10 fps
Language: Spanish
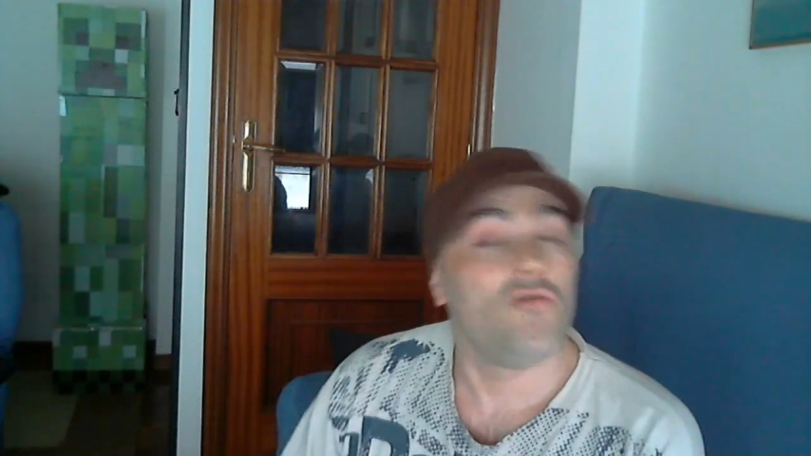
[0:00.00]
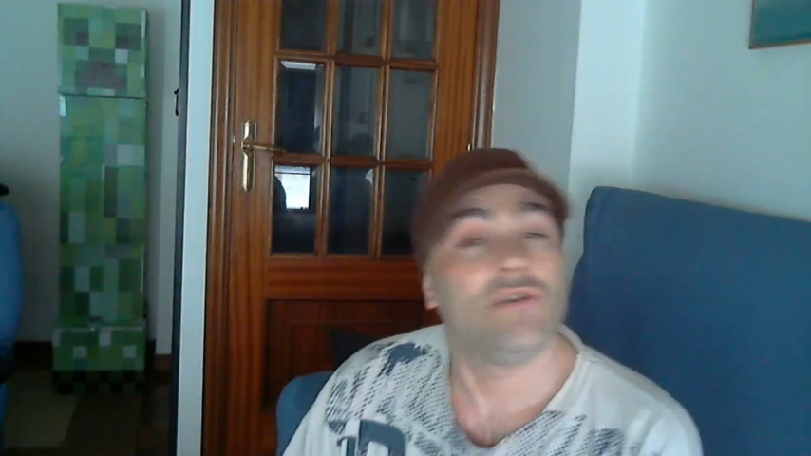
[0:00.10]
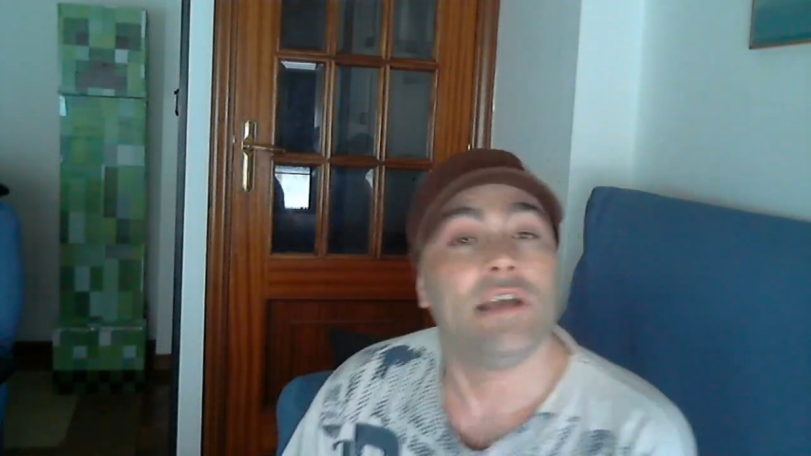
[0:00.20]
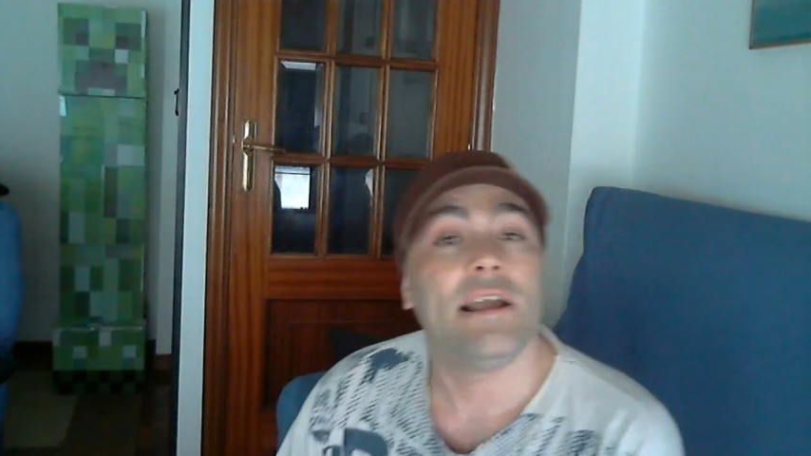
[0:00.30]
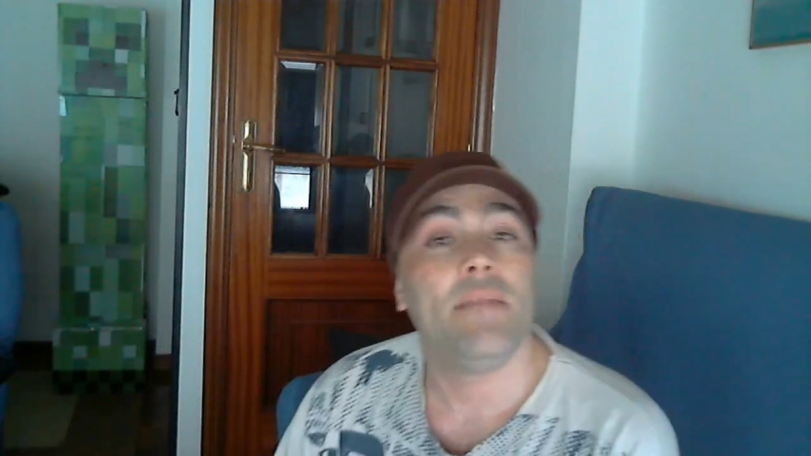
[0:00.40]

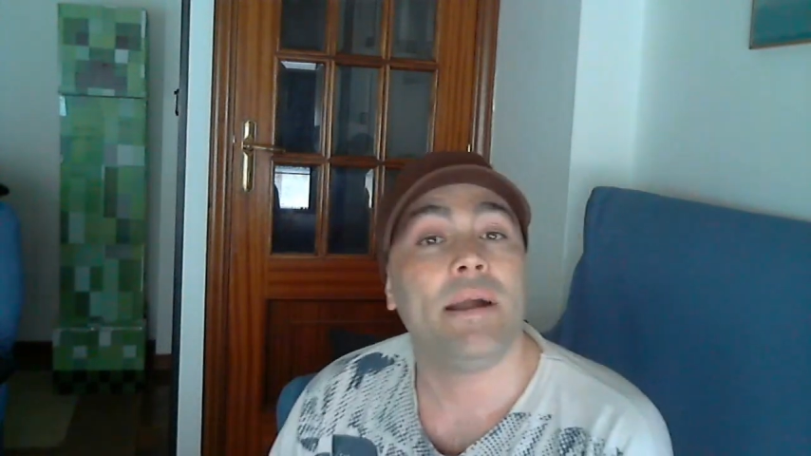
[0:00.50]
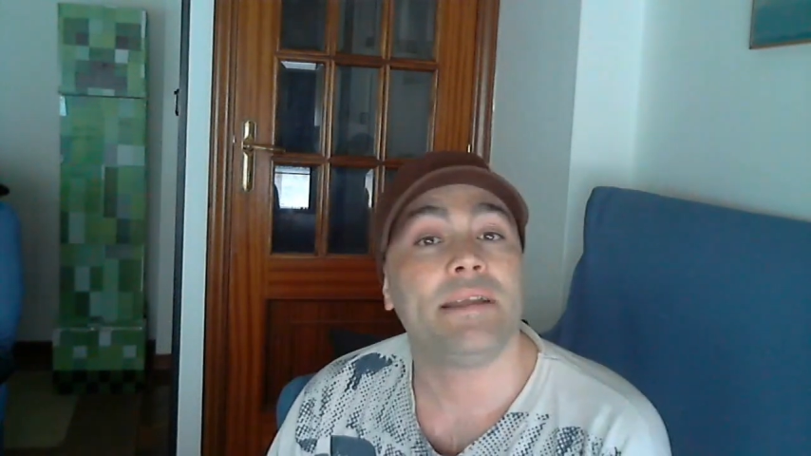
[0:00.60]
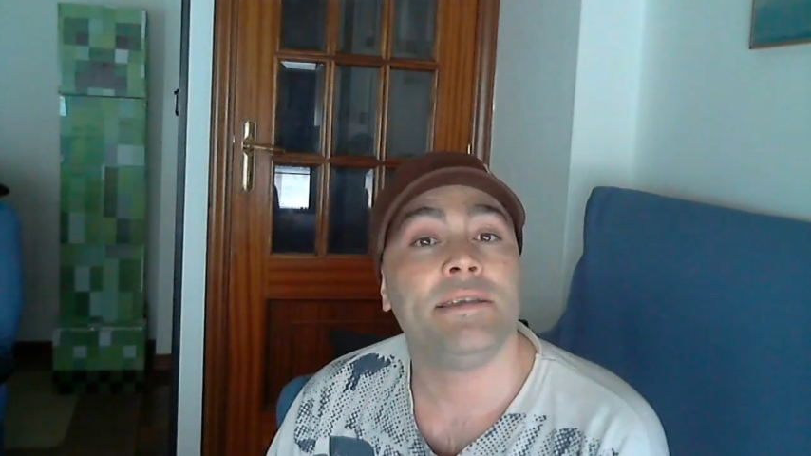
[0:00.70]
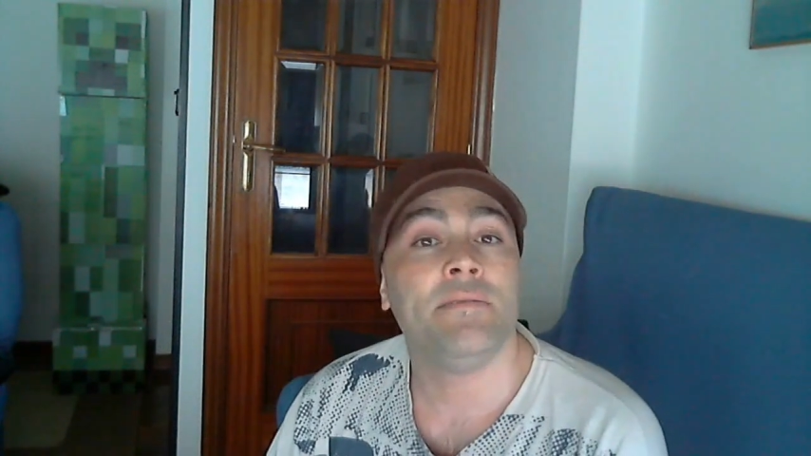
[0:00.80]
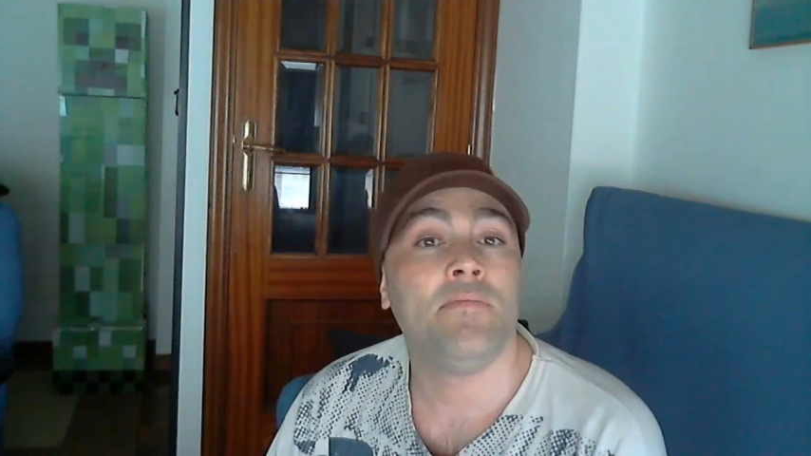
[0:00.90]
salga el
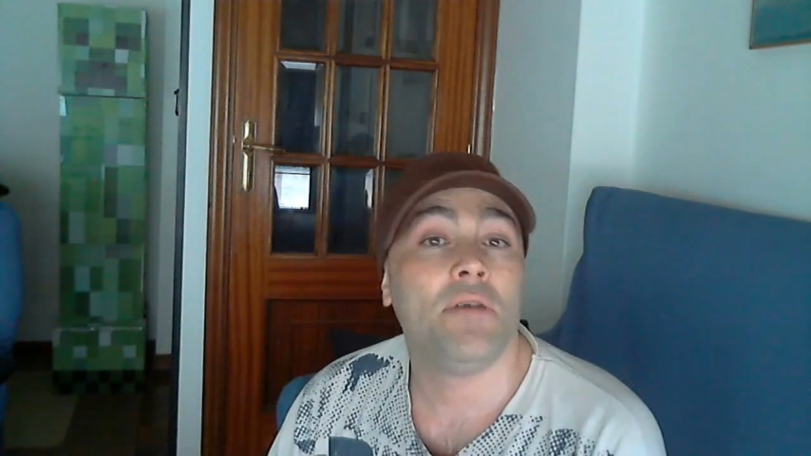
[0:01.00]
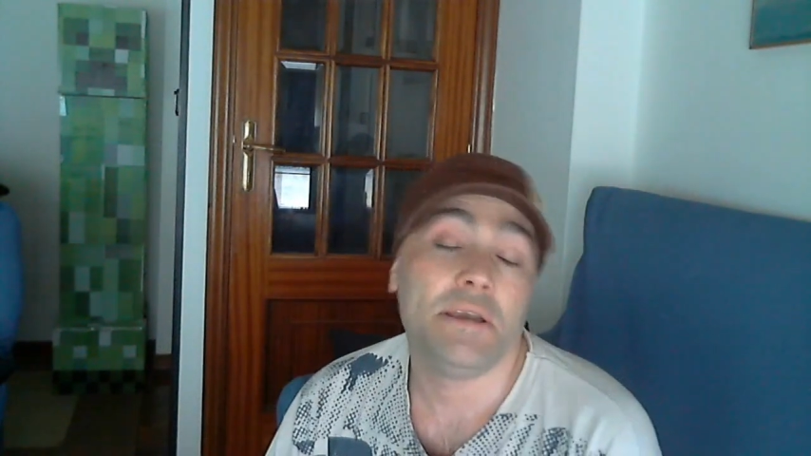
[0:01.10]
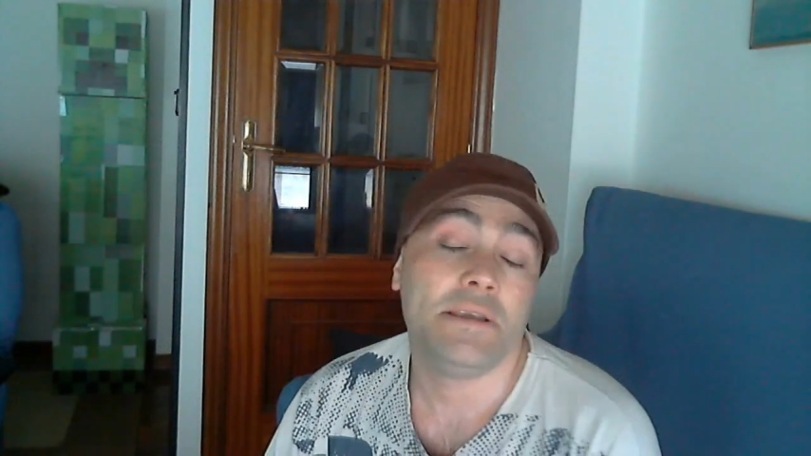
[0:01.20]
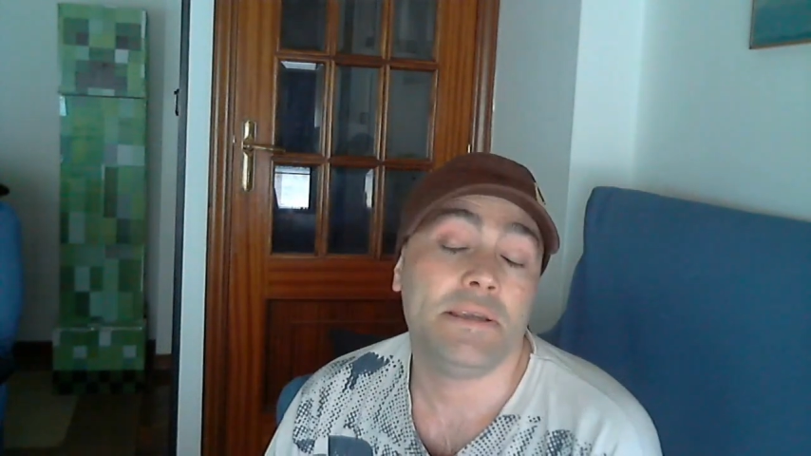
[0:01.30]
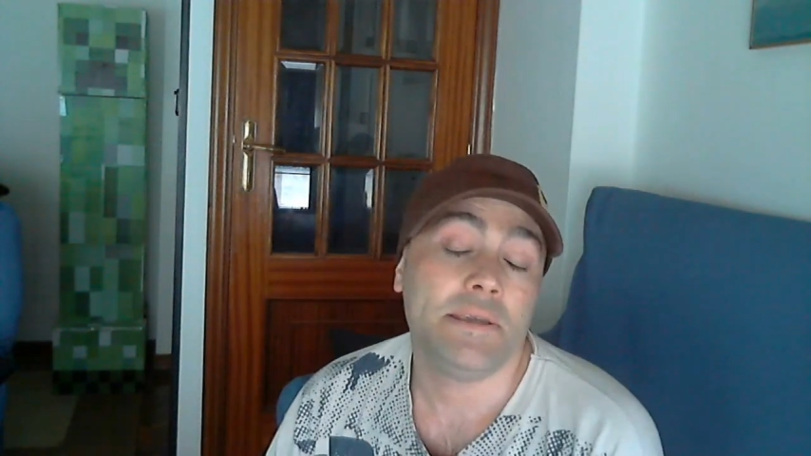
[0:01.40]
parche,
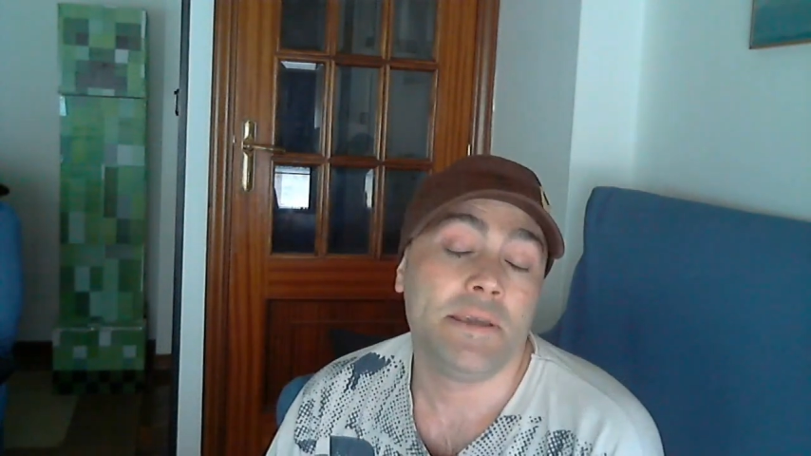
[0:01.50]
pues